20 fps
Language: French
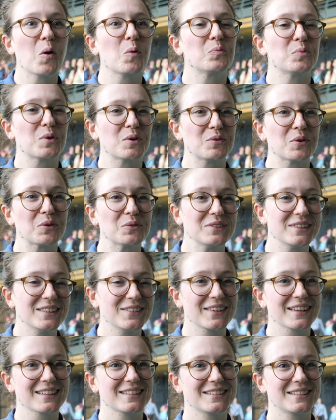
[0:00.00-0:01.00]
on peut avoir une
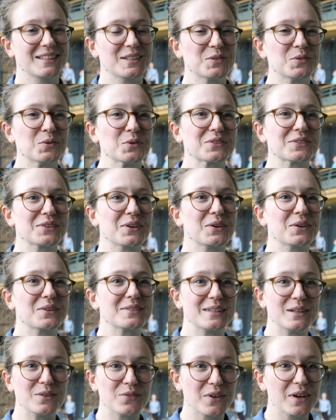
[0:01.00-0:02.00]
diversité d'autres
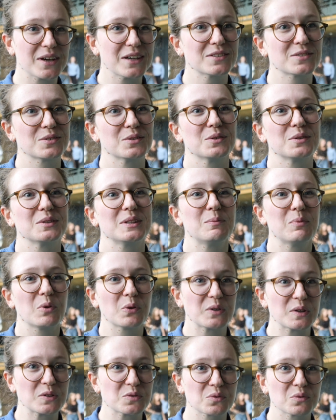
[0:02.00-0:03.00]
euh, élevages, des
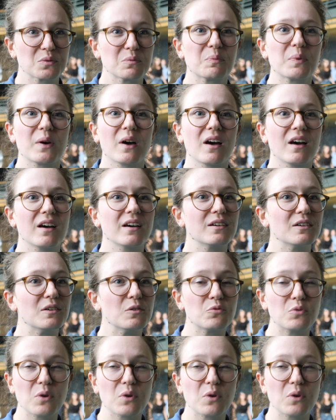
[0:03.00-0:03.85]
plantations de pins,